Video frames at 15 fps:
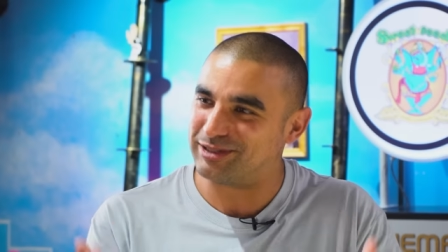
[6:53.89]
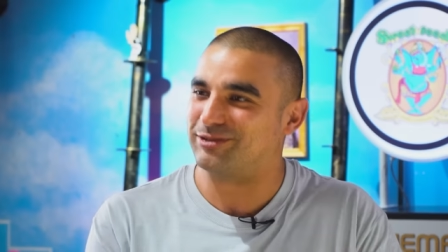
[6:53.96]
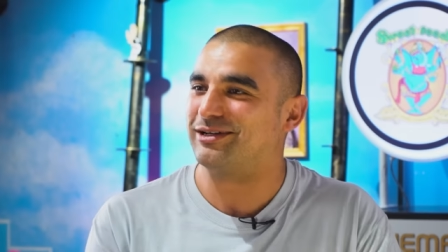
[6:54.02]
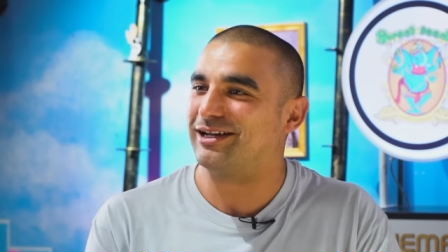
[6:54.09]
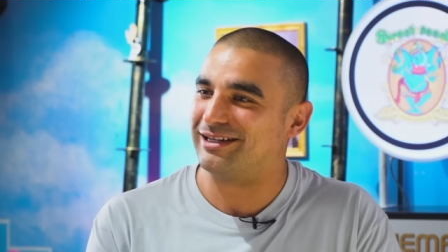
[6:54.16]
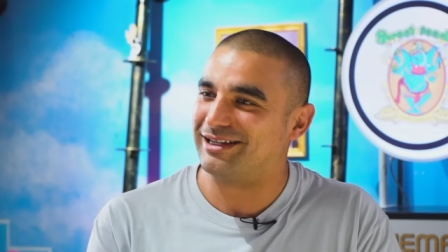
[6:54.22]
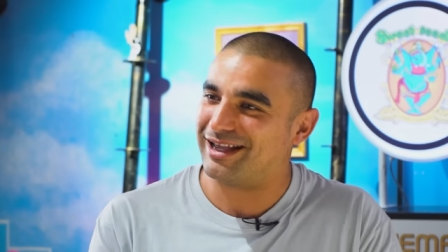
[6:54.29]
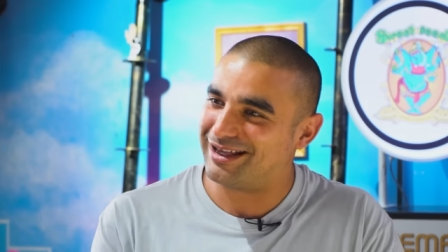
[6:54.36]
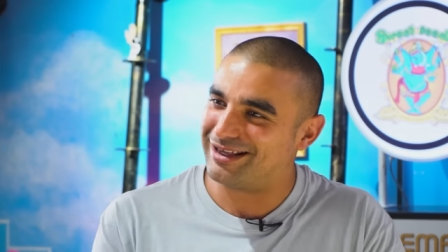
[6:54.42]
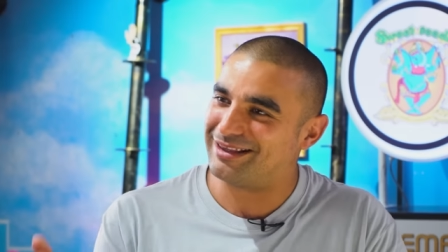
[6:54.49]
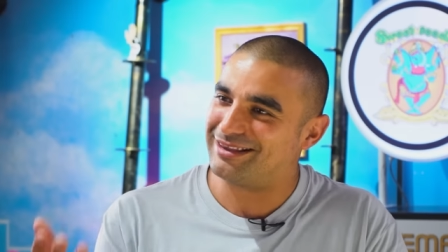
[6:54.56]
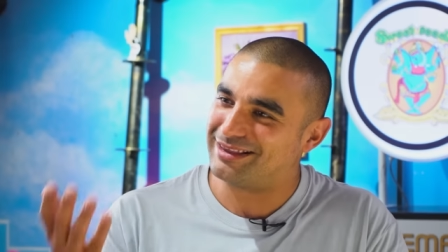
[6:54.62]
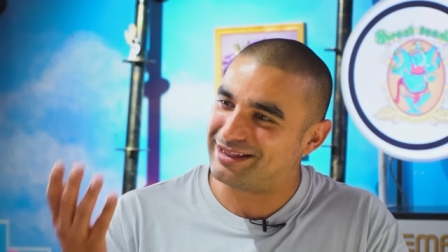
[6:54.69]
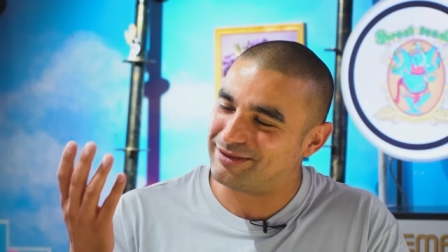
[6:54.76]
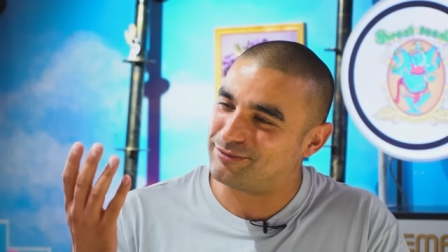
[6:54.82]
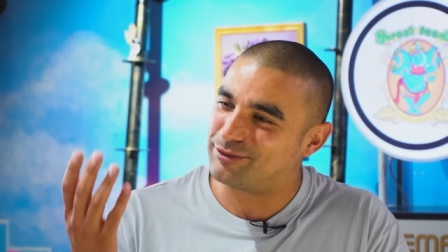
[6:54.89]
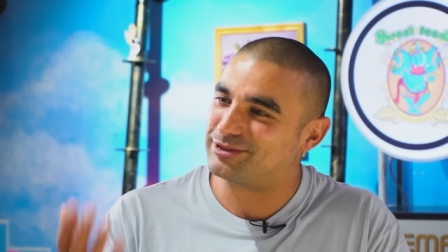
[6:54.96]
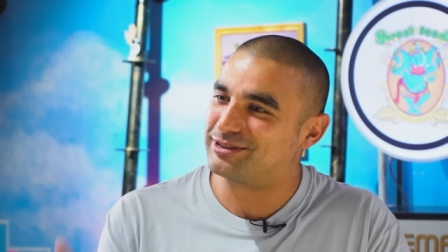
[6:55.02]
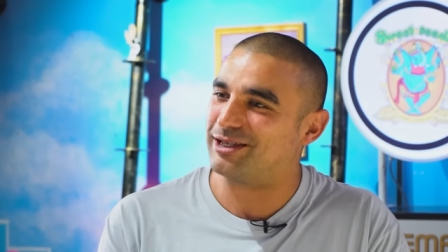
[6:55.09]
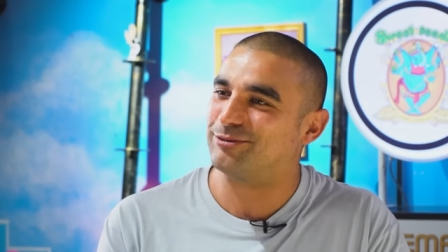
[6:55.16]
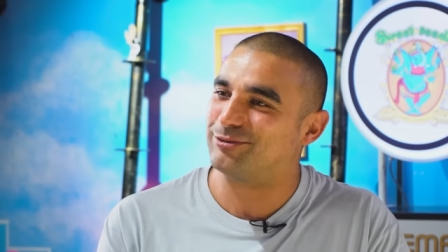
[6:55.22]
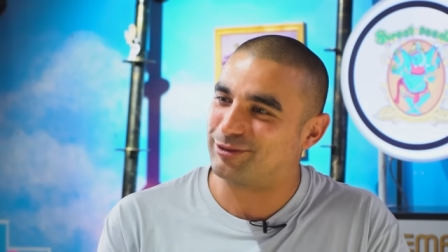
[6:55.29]
personalidades, de
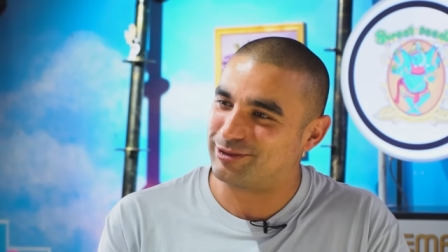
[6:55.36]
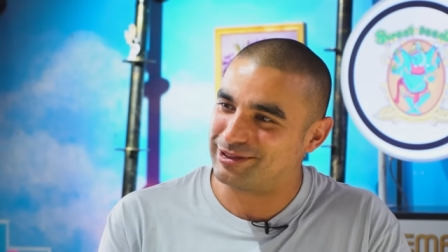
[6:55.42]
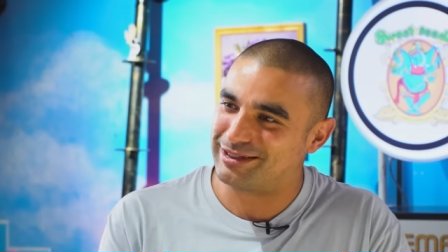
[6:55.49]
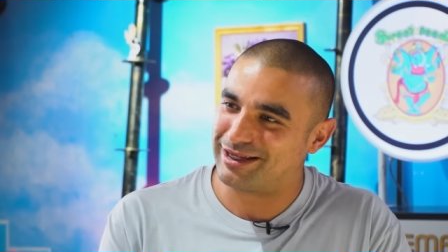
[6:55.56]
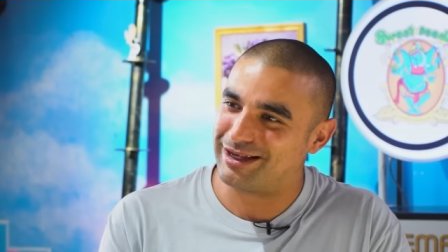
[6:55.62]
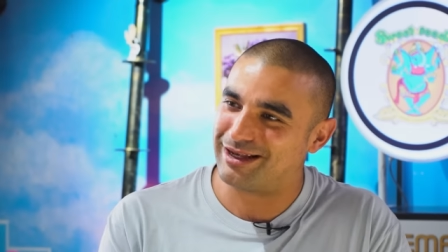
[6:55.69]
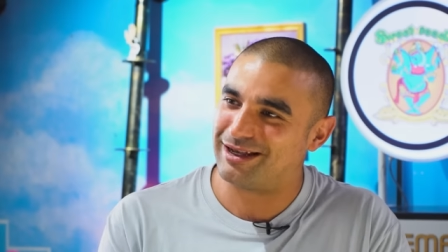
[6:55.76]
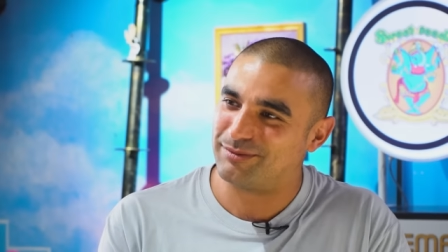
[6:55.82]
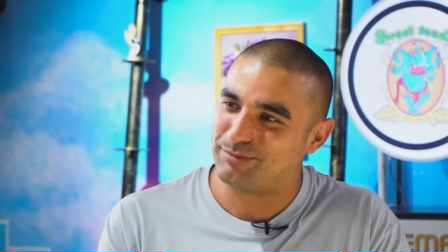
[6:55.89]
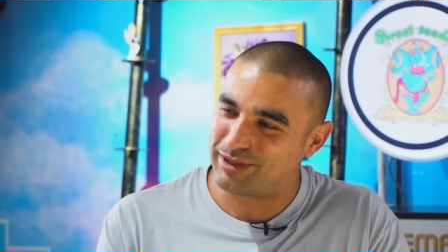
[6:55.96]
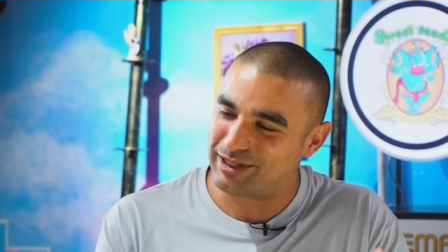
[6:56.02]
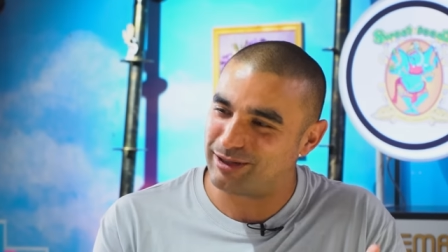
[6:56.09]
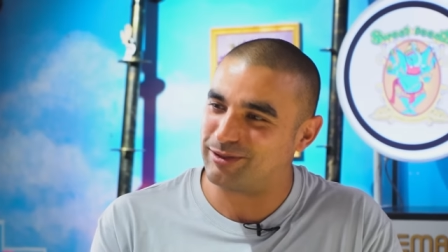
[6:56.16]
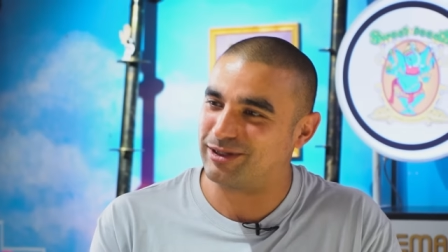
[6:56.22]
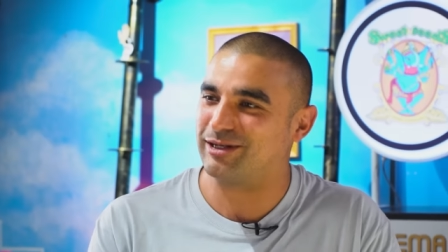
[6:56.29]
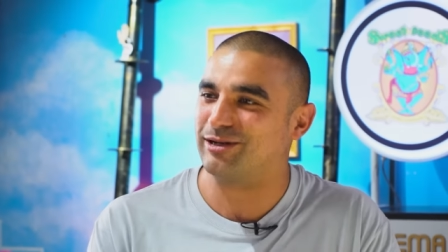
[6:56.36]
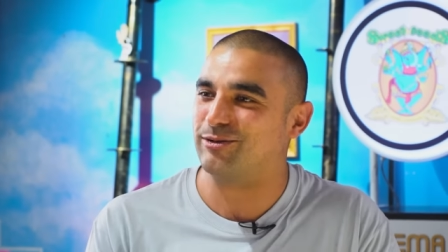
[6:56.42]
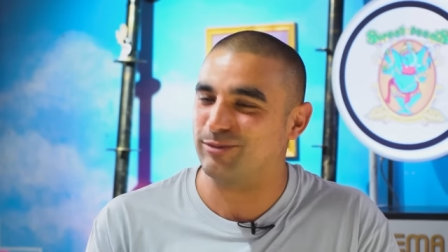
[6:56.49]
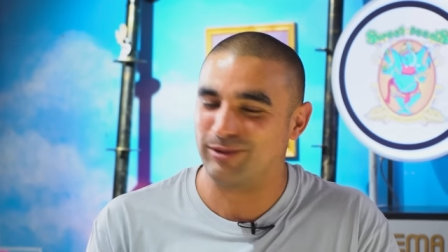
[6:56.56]
voces autorizadas para nuestra